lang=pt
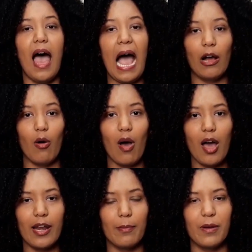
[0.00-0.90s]

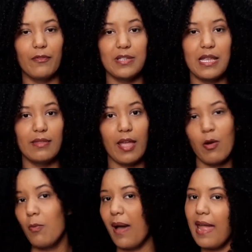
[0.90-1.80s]
Agora, para você ter
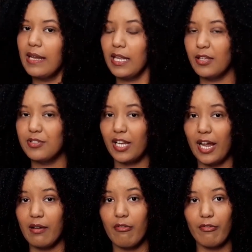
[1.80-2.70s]
um bailinho de
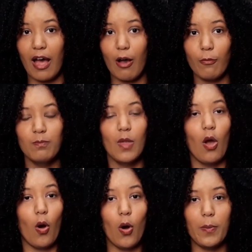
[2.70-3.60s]
carnaval,
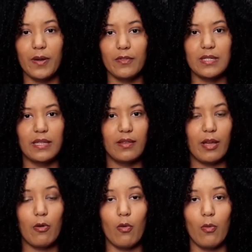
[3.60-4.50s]
ou para você
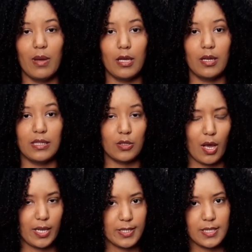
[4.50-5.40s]
ter uma
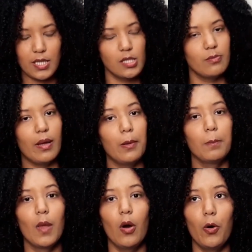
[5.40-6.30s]
escola de samba,
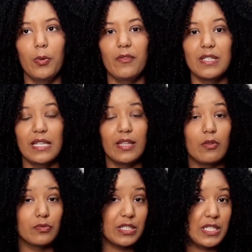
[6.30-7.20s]
ou para você ter
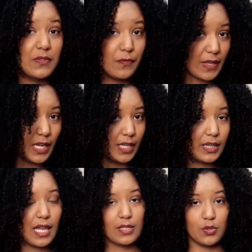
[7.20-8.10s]
um desfile
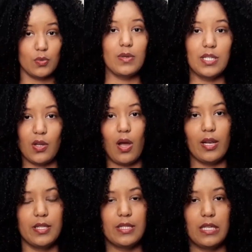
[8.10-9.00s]
da sua
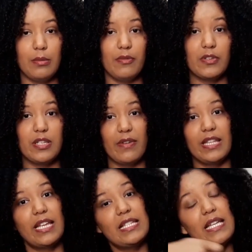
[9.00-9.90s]
escola de samba, você vai
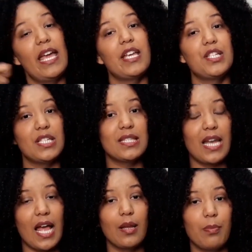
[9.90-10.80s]
ter que se
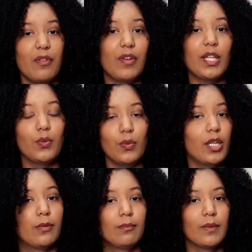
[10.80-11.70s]
registrar na
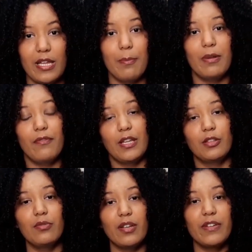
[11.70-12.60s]
prefeitura. E a
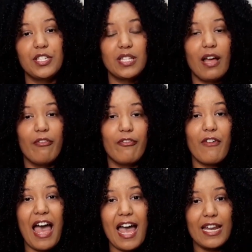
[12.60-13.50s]
prefeitura vai te dar
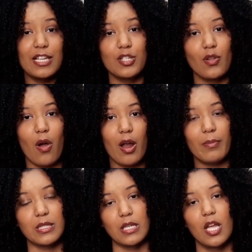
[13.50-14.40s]
várias
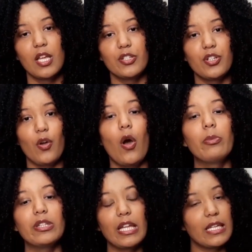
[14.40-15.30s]
normas de
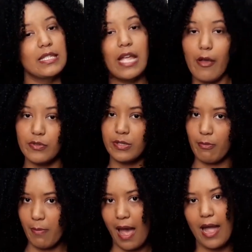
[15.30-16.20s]
como tem que ser o
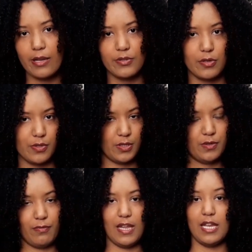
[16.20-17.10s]
seu baile, o seu
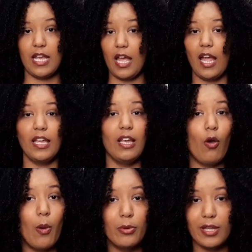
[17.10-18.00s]
desfile e
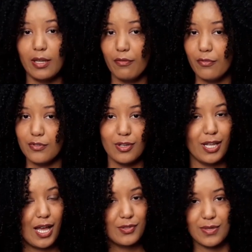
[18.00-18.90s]
como tem que
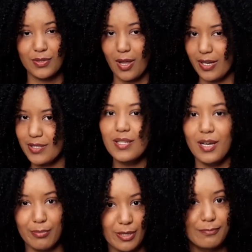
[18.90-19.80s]
funcionar a sua escola de
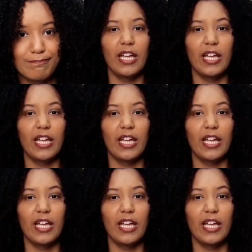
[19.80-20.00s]
samba.